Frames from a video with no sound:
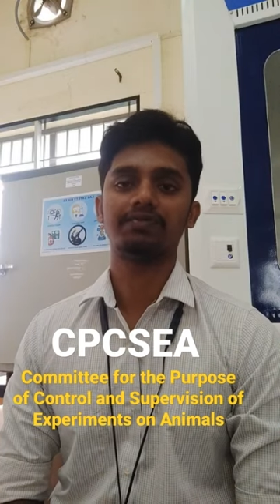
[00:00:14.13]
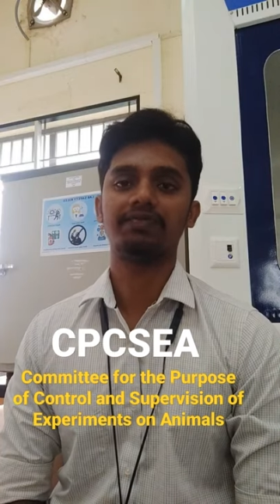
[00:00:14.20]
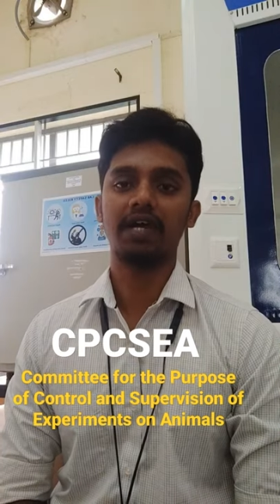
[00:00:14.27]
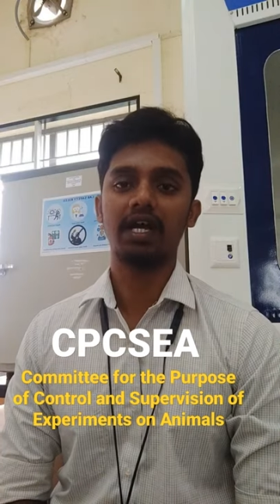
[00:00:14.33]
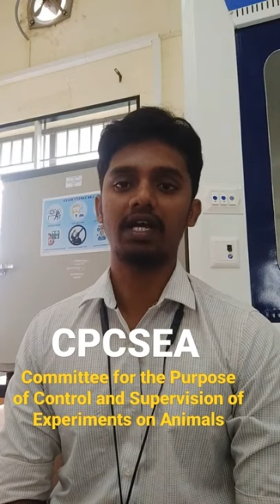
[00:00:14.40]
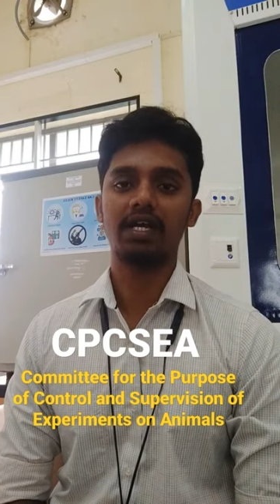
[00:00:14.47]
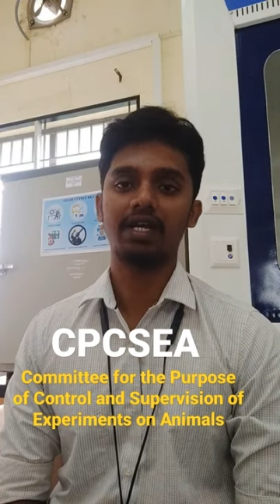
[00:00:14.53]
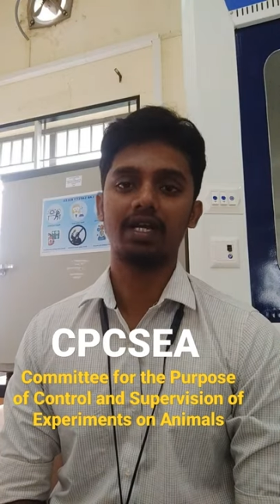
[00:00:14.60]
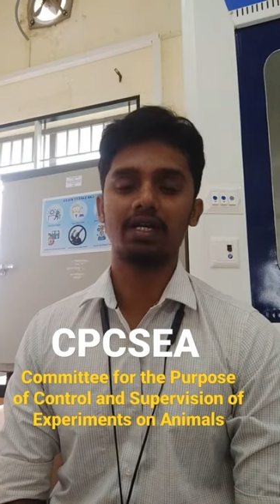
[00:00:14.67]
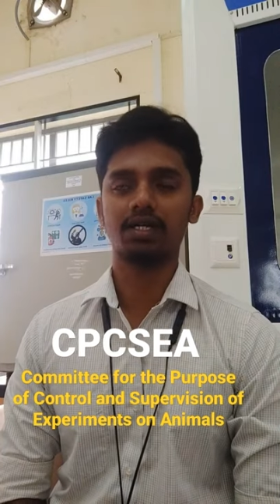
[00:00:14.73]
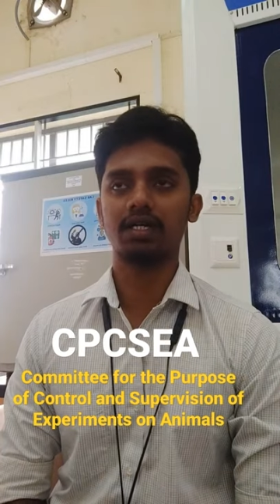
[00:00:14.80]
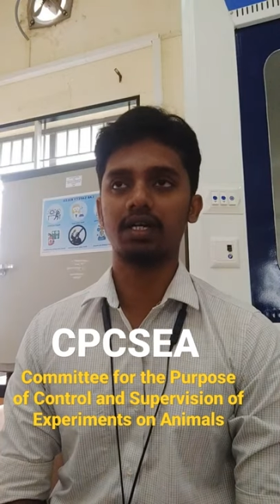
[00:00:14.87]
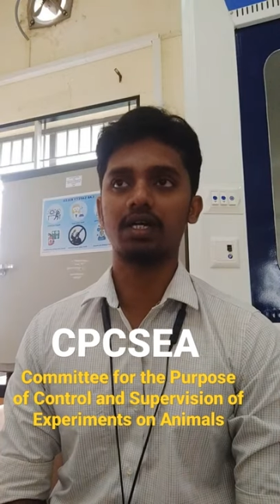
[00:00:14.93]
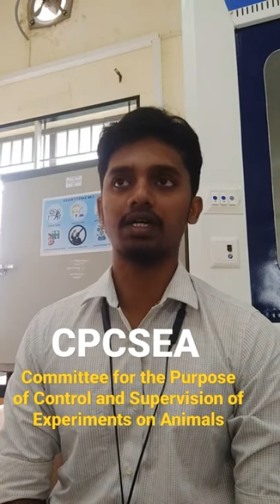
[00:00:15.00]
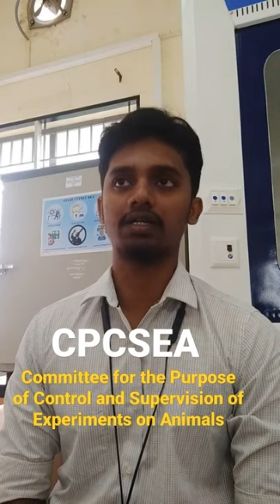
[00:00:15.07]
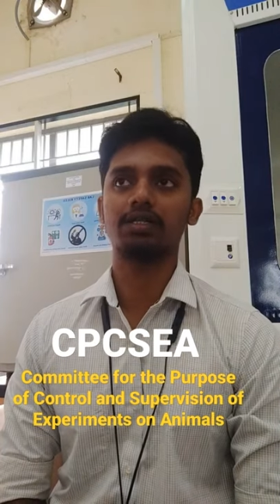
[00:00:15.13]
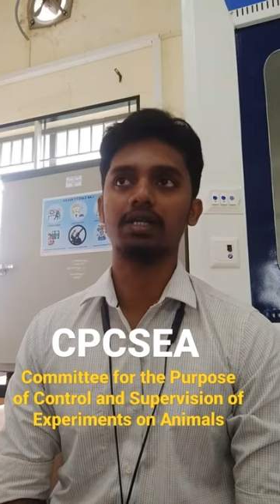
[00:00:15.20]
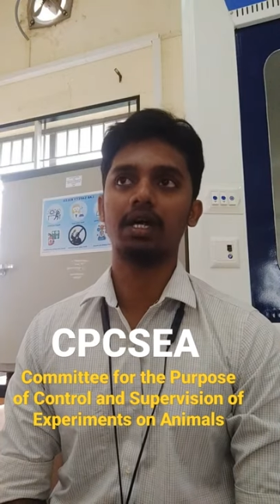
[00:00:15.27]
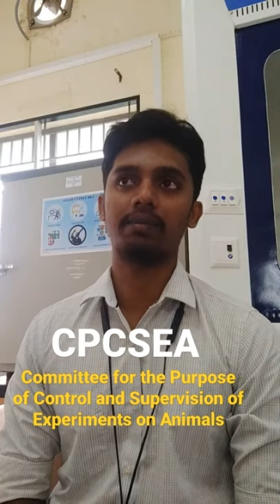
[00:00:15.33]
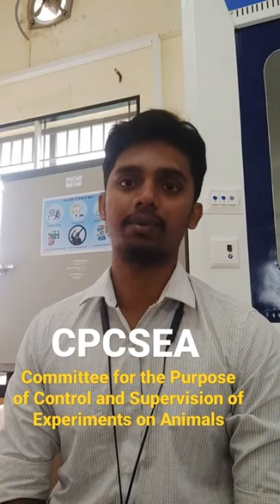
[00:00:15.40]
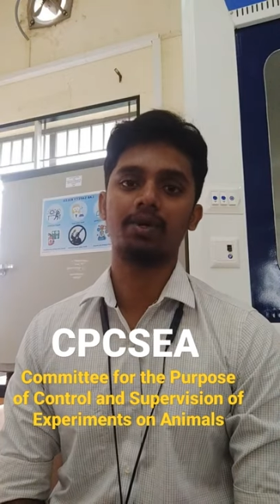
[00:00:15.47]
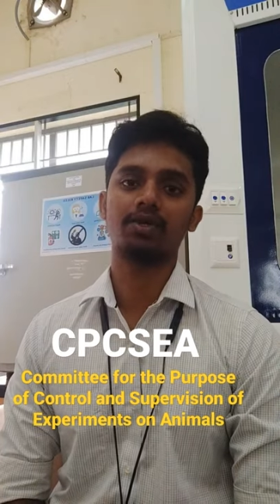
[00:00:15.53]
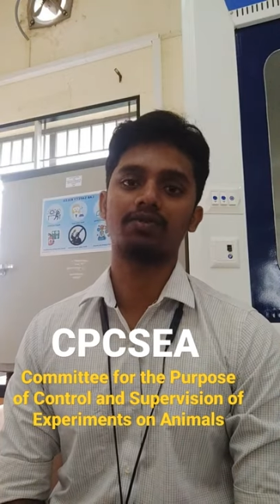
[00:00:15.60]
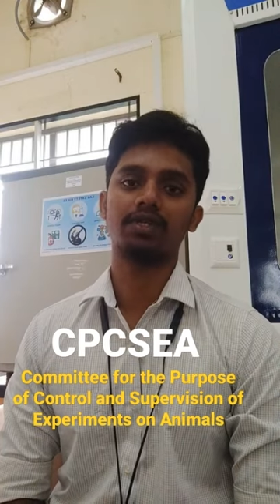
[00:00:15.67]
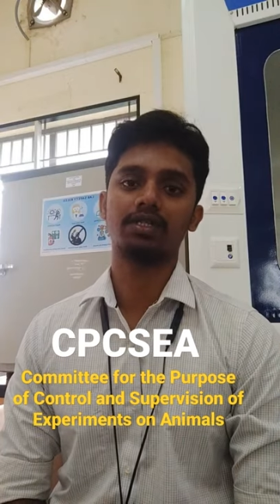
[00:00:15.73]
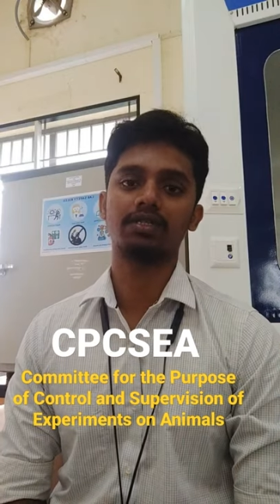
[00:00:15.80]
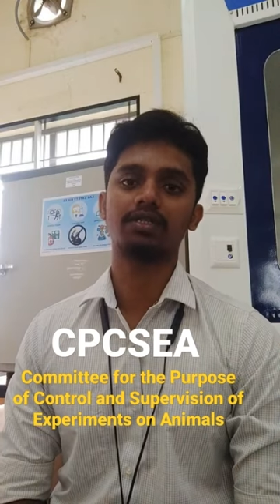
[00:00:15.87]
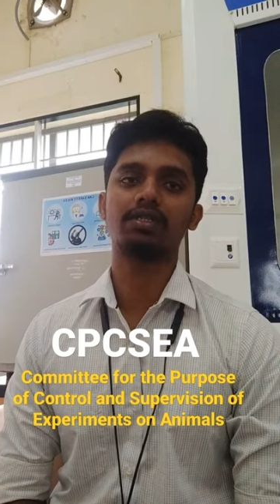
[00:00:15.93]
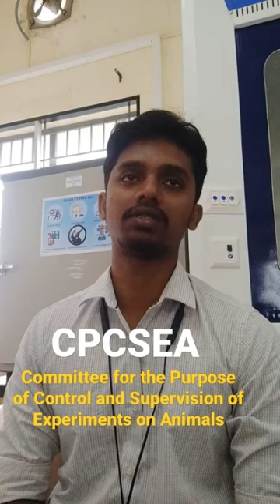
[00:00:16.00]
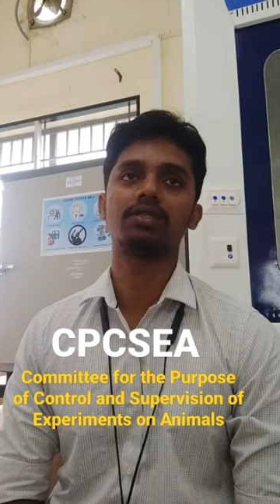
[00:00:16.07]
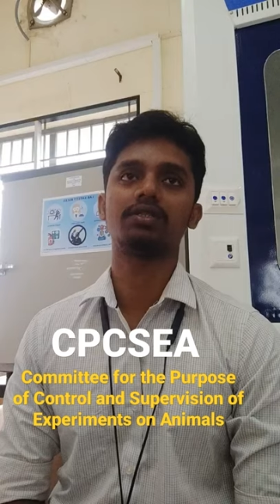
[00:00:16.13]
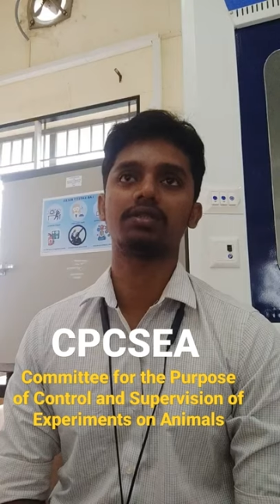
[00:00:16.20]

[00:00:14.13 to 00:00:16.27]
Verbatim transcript: வேலிடாக இருக்கா அப்புறம் அது வந்து